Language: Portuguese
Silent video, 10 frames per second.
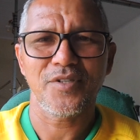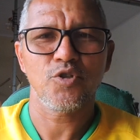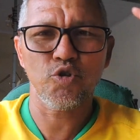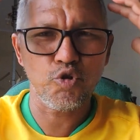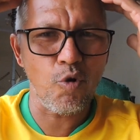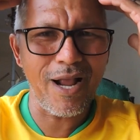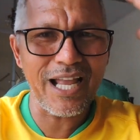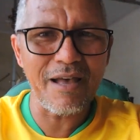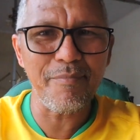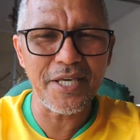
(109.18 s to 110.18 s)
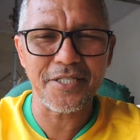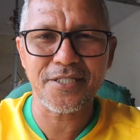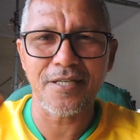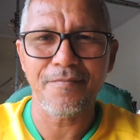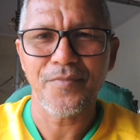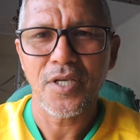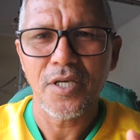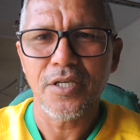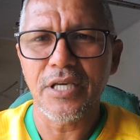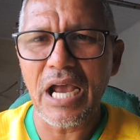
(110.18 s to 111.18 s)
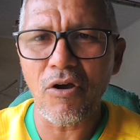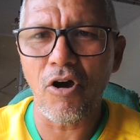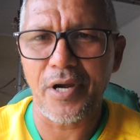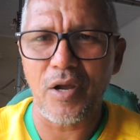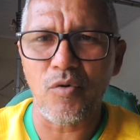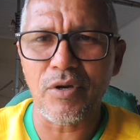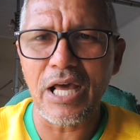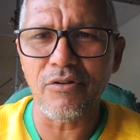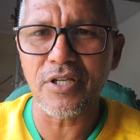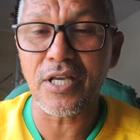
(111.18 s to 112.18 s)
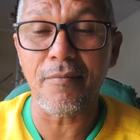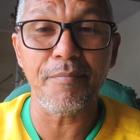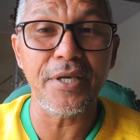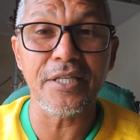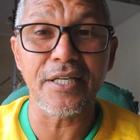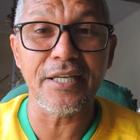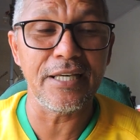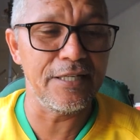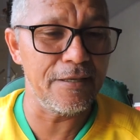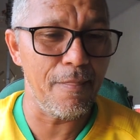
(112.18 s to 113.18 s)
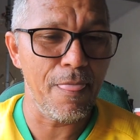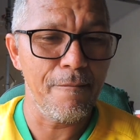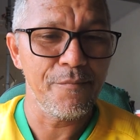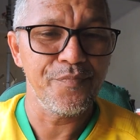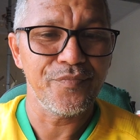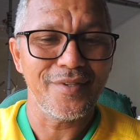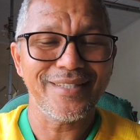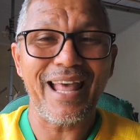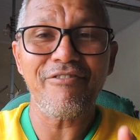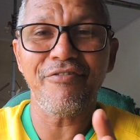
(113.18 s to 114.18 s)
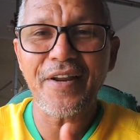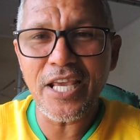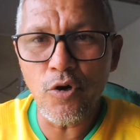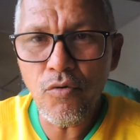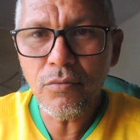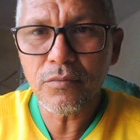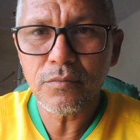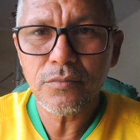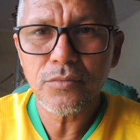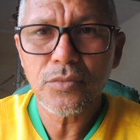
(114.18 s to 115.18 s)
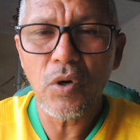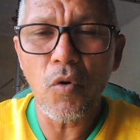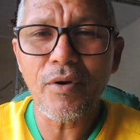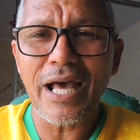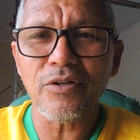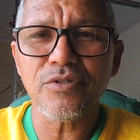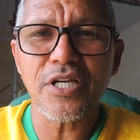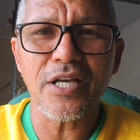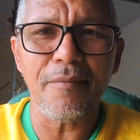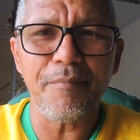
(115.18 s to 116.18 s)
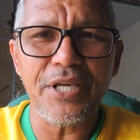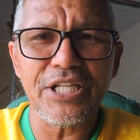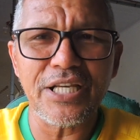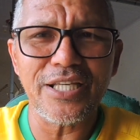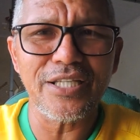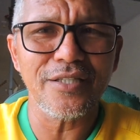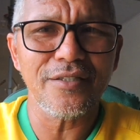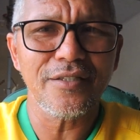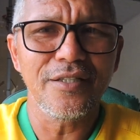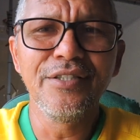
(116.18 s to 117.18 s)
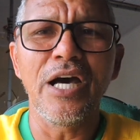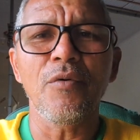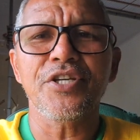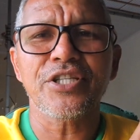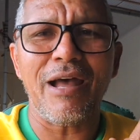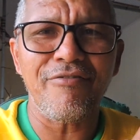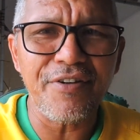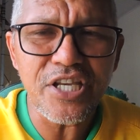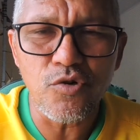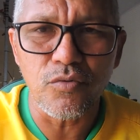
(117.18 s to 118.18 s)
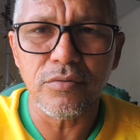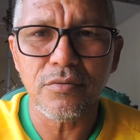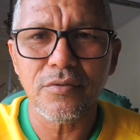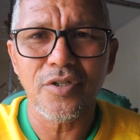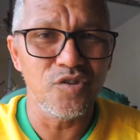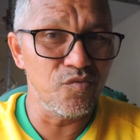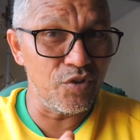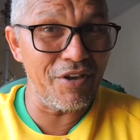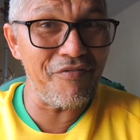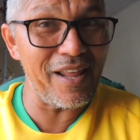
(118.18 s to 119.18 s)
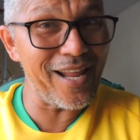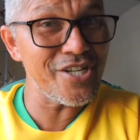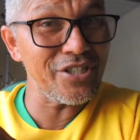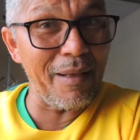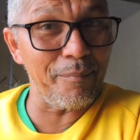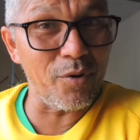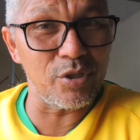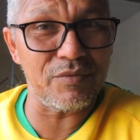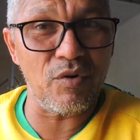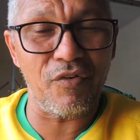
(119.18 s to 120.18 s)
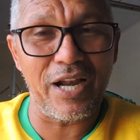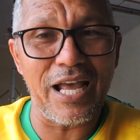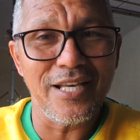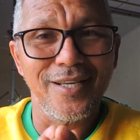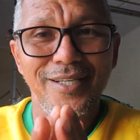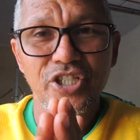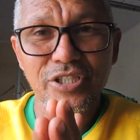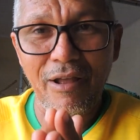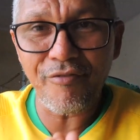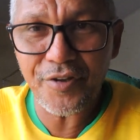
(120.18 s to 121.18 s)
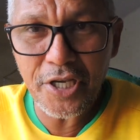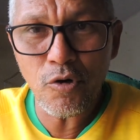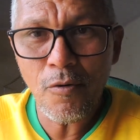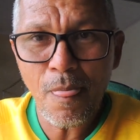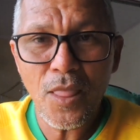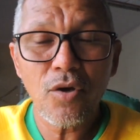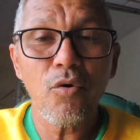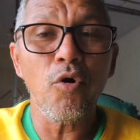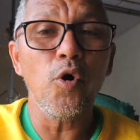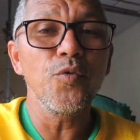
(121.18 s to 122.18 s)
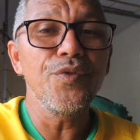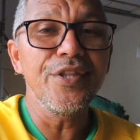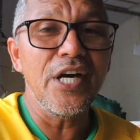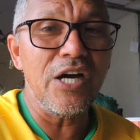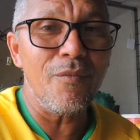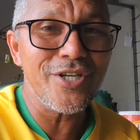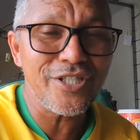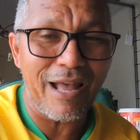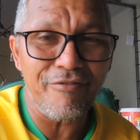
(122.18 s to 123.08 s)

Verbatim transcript: Só a cabeça. E agora, o galo de Campina, ele tá frio ou o galo de Campina não está frio. Eu não vou nem falar está pronto, eu vou falar está frio ou não está